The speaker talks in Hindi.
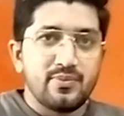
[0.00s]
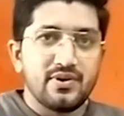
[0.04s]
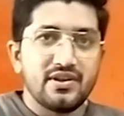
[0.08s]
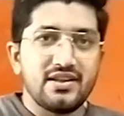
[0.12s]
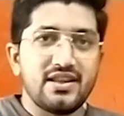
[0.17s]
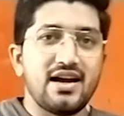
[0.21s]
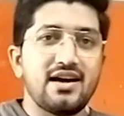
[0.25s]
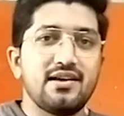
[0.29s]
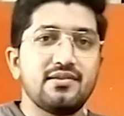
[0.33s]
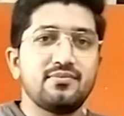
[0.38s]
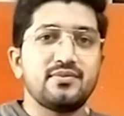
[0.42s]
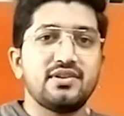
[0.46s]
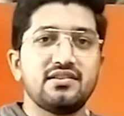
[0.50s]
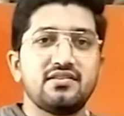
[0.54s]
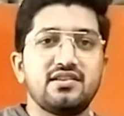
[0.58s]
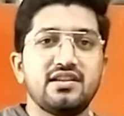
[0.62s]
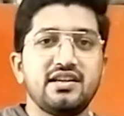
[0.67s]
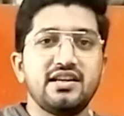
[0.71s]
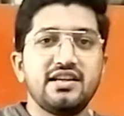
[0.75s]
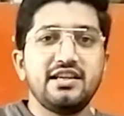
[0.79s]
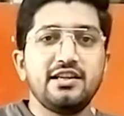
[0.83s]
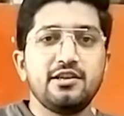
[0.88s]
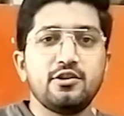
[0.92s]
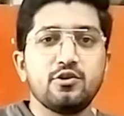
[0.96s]

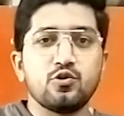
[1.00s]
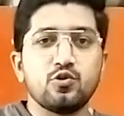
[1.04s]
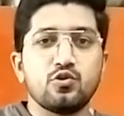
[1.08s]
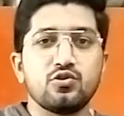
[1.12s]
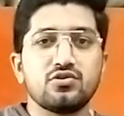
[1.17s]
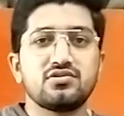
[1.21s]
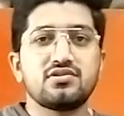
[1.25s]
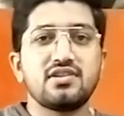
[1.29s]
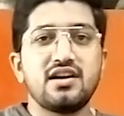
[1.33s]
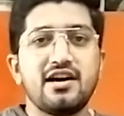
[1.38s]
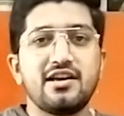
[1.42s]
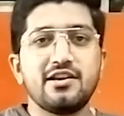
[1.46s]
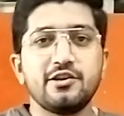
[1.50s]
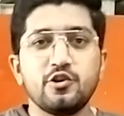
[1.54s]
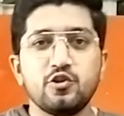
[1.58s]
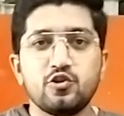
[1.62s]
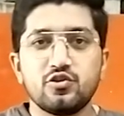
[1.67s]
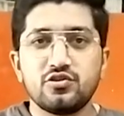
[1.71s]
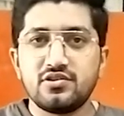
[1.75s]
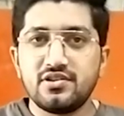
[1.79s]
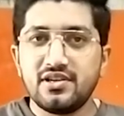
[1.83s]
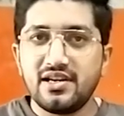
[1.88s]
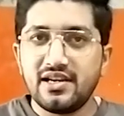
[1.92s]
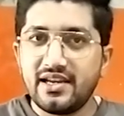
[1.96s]
प्रधानमंत्री रोजगार
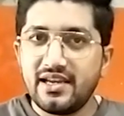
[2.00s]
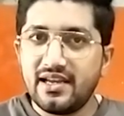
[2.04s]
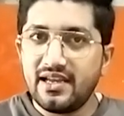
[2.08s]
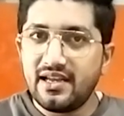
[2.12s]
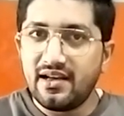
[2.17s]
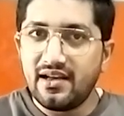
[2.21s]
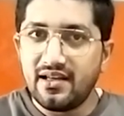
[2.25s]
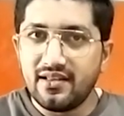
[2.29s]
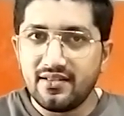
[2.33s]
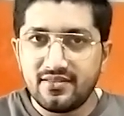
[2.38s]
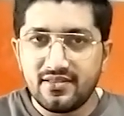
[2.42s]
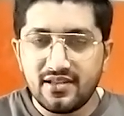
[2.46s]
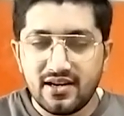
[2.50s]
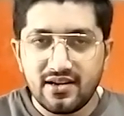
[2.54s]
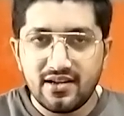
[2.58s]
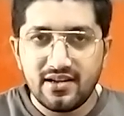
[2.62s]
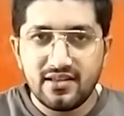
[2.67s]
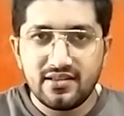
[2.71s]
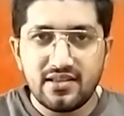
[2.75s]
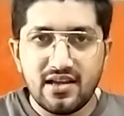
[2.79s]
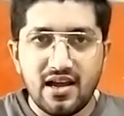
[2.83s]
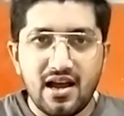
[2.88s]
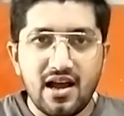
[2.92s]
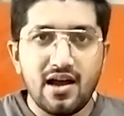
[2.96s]
योजना के
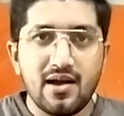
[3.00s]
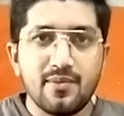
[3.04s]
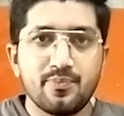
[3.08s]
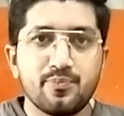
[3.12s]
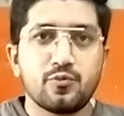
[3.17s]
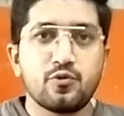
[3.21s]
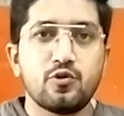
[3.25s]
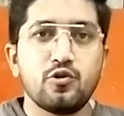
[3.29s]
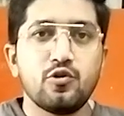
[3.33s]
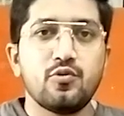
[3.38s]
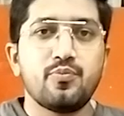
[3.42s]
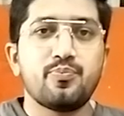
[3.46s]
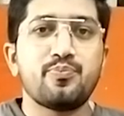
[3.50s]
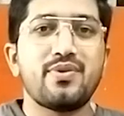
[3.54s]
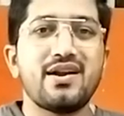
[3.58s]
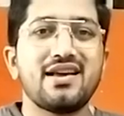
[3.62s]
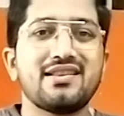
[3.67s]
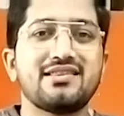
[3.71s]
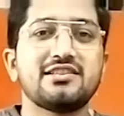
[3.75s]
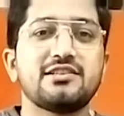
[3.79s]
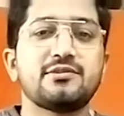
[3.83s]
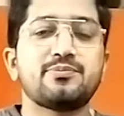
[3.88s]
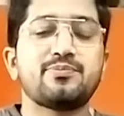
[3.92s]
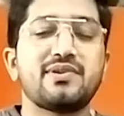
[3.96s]
अंतर्गत आपको
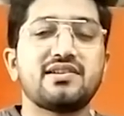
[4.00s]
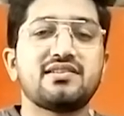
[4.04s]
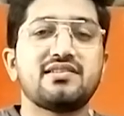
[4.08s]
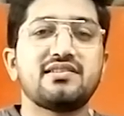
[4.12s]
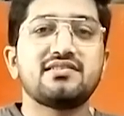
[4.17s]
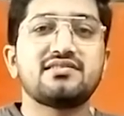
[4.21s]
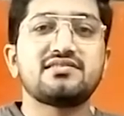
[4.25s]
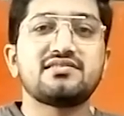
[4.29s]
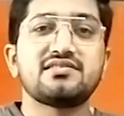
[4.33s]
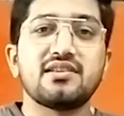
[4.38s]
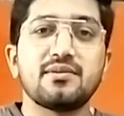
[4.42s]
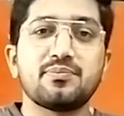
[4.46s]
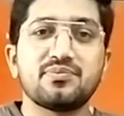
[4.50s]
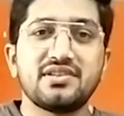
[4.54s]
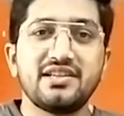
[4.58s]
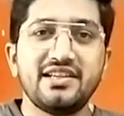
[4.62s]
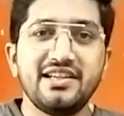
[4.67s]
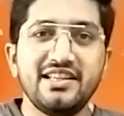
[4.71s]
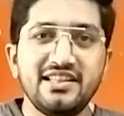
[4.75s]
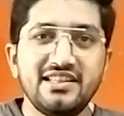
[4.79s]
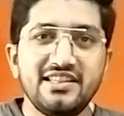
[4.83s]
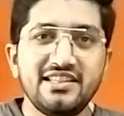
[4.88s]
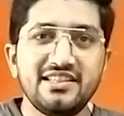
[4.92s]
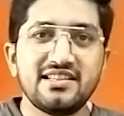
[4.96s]
35 परसेंट
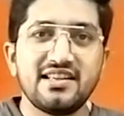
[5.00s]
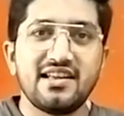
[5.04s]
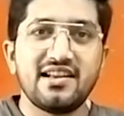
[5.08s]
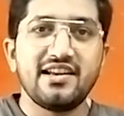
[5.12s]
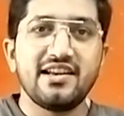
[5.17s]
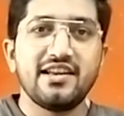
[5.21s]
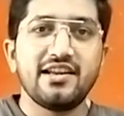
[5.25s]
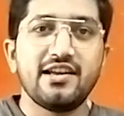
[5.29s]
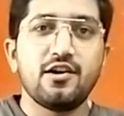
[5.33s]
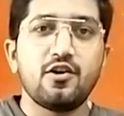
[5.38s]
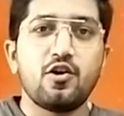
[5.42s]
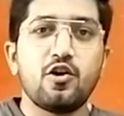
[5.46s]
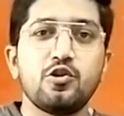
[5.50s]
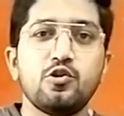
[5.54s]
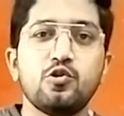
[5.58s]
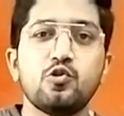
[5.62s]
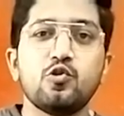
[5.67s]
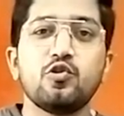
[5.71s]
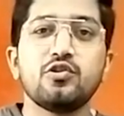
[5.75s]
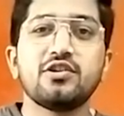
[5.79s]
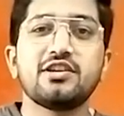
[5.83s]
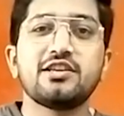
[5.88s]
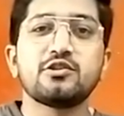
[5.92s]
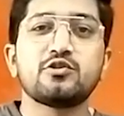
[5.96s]
सब्सिडी दी जा रही है और
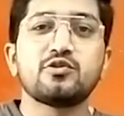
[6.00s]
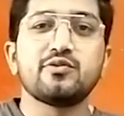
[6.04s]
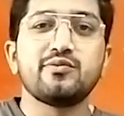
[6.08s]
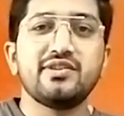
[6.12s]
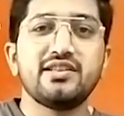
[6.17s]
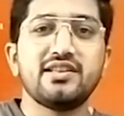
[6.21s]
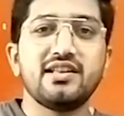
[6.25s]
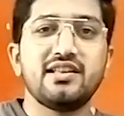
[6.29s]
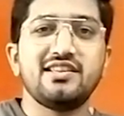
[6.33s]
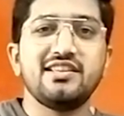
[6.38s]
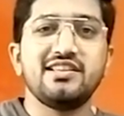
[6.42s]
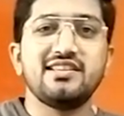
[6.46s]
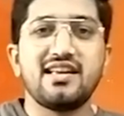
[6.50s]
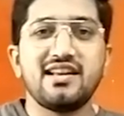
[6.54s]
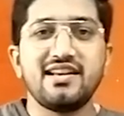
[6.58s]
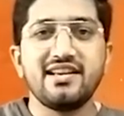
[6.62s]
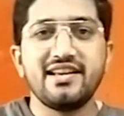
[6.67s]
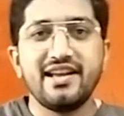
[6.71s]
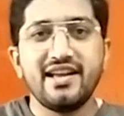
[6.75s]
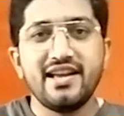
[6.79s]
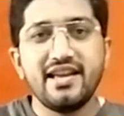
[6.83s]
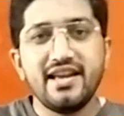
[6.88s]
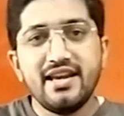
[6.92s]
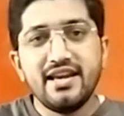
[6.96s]
लोन की सुविधा दी जा
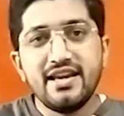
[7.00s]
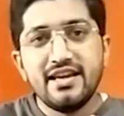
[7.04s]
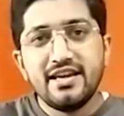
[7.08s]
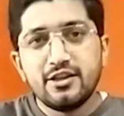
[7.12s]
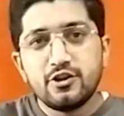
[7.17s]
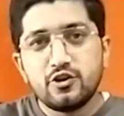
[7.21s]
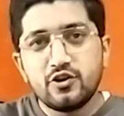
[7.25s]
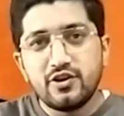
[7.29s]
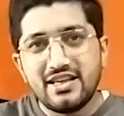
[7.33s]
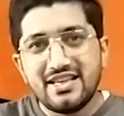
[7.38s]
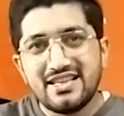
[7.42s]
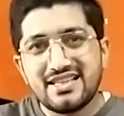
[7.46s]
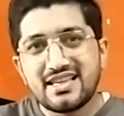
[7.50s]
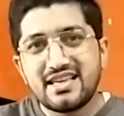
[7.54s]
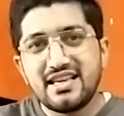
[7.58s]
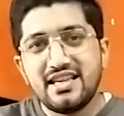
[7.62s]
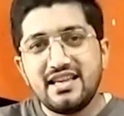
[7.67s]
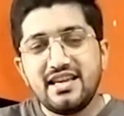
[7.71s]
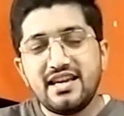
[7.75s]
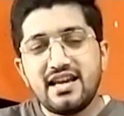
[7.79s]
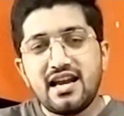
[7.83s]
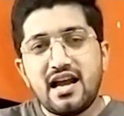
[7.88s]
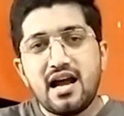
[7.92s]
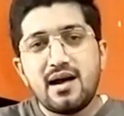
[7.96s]
रही है तो
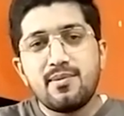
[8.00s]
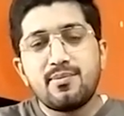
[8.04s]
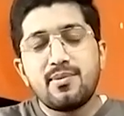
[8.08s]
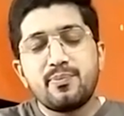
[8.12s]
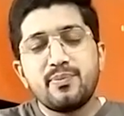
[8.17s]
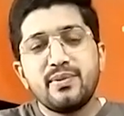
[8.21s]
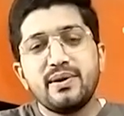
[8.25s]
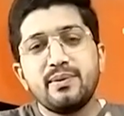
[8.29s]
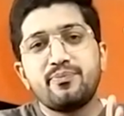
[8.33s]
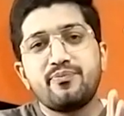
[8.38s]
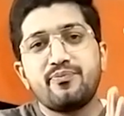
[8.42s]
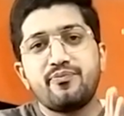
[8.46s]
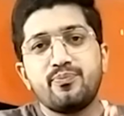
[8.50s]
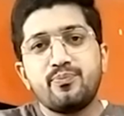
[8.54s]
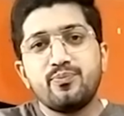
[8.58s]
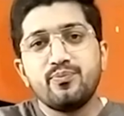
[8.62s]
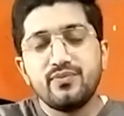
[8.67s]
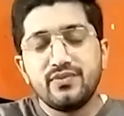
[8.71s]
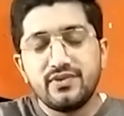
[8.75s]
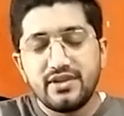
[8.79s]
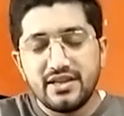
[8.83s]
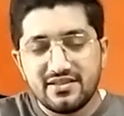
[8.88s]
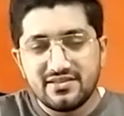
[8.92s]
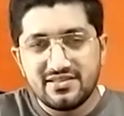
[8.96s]
इसके लिए आप अपनी
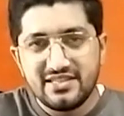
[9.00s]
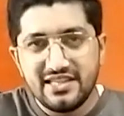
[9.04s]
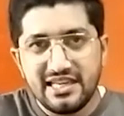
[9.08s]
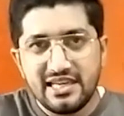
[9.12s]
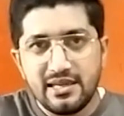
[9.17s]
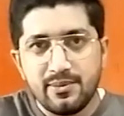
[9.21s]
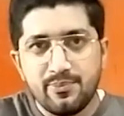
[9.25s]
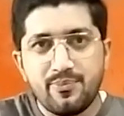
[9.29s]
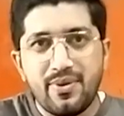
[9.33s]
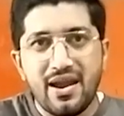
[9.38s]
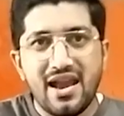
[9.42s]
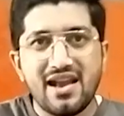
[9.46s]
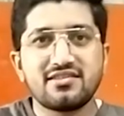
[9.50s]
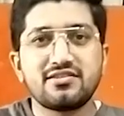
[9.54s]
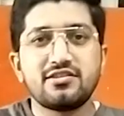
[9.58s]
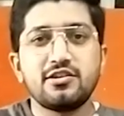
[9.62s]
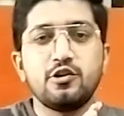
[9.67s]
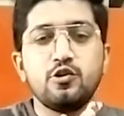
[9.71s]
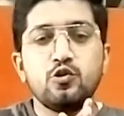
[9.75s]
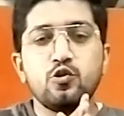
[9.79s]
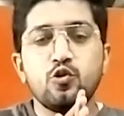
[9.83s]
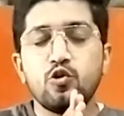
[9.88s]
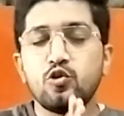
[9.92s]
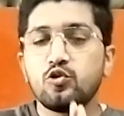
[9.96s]
नज़दीकी बैंक
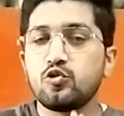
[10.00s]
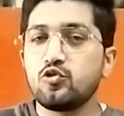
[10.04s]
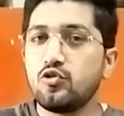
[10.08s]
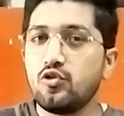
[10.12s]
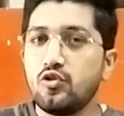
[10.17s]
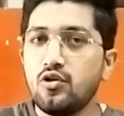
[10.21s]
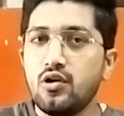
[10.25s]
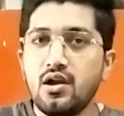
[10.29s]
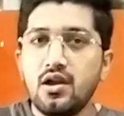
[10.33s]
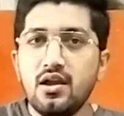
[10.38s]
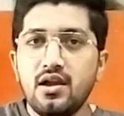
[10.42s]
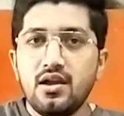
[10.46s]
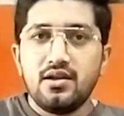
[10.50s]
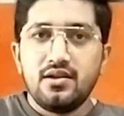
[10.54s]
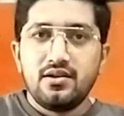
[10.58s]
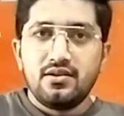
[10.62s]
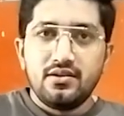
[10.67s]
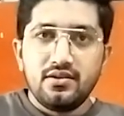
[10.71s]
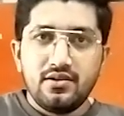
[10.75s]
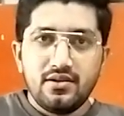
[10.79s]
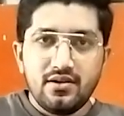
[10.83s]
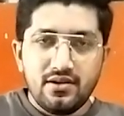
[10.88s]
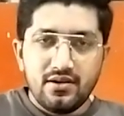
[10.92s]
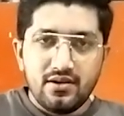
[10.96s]
से लोन को
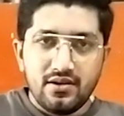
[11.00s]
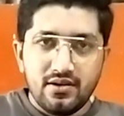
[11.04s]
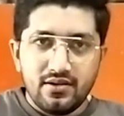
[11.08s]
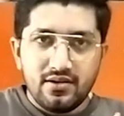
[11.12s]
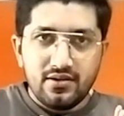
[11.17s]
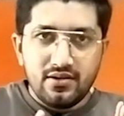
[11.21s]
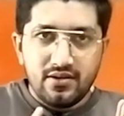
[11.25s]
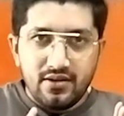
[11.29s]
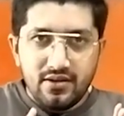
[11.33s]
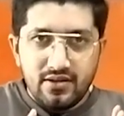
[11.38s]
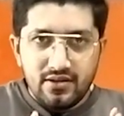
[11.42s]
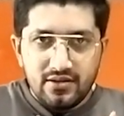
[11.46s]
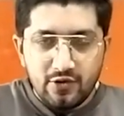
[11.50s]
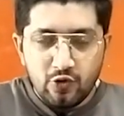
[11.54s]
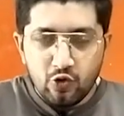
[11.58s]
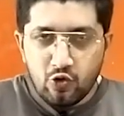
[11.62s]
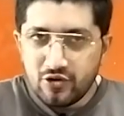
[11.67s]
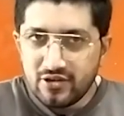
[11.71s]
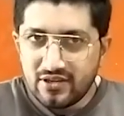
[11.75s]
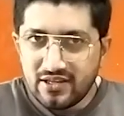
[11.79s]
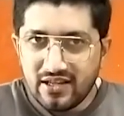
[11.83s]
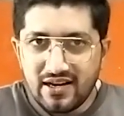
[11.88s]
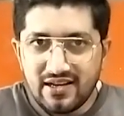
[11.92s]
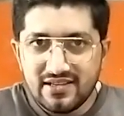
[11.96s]

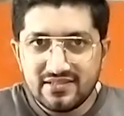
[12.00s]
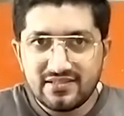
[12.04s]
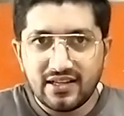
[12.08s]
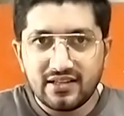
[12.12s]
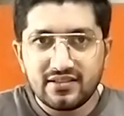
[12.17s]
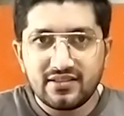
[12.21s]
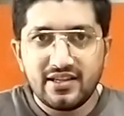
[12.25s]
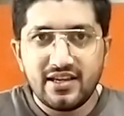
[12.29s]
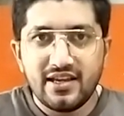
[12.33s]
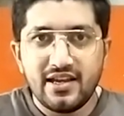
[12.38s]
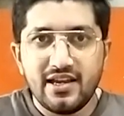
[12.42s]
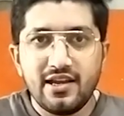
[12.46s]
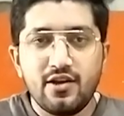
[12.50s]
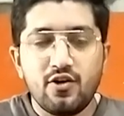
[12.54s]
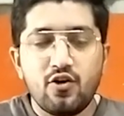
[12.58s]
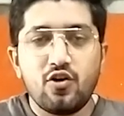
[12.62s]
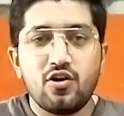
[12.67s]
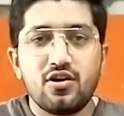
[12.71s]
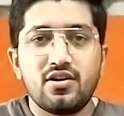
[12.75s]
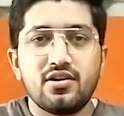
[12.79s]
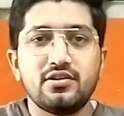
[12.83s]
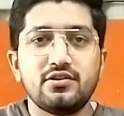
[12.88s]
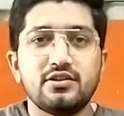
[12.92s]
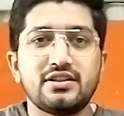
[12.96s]
लोन करा सकते हैं
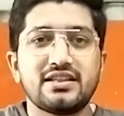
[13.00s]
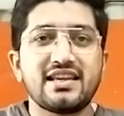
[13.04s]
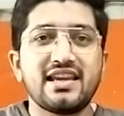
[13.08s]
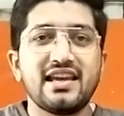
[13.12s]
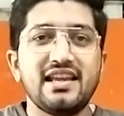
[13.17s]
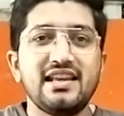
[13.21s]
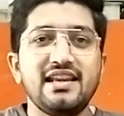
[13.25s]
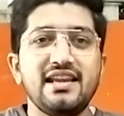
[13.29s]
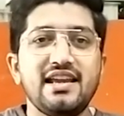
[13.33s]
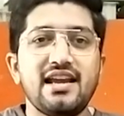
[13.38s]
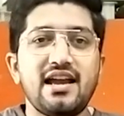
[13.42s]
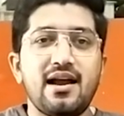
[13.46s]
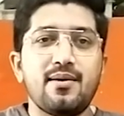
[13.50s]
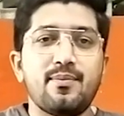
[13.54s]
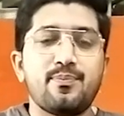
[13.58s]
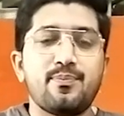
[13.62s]
और इसके लिए